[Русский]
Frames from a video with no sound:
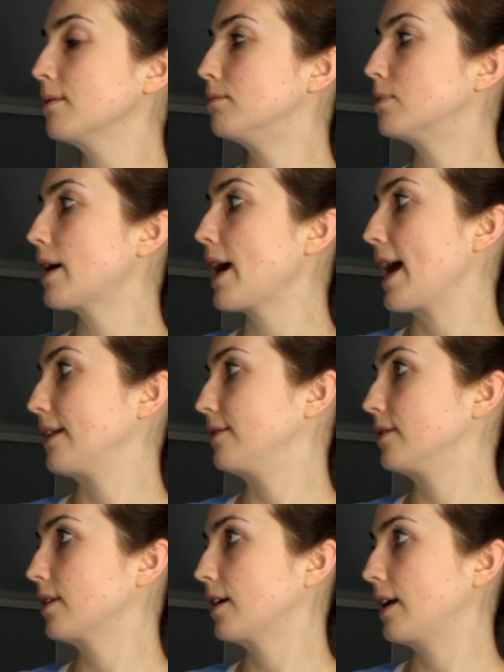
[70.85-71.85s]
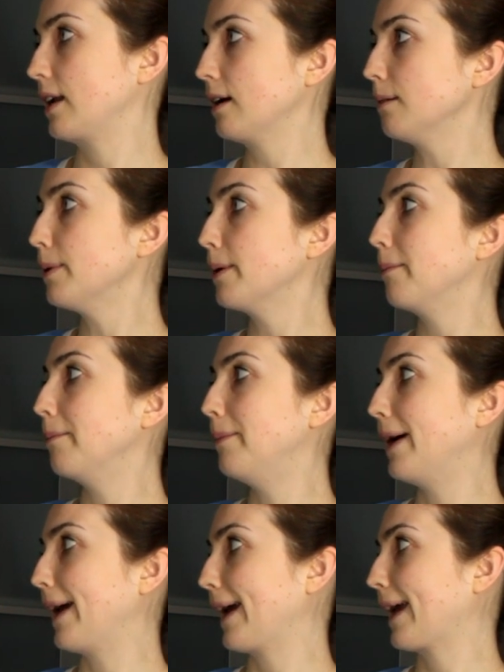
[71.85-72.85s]
bread – хлеб,
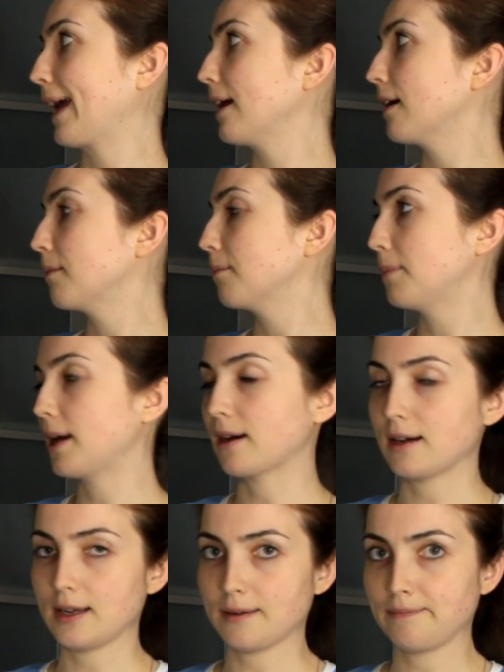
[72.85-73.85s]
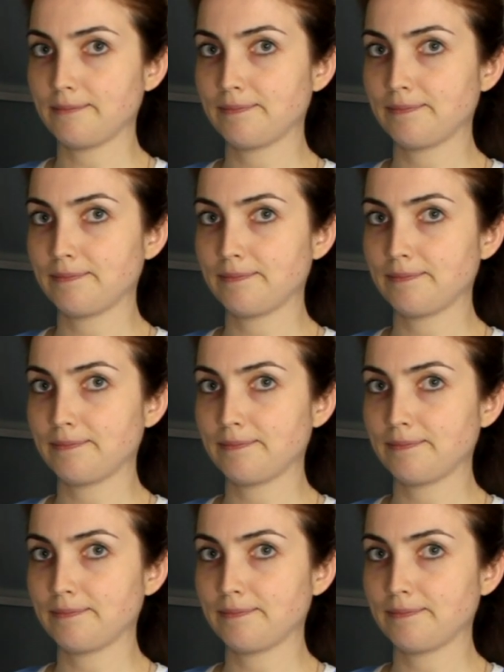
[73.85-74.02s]
bake – пекарь.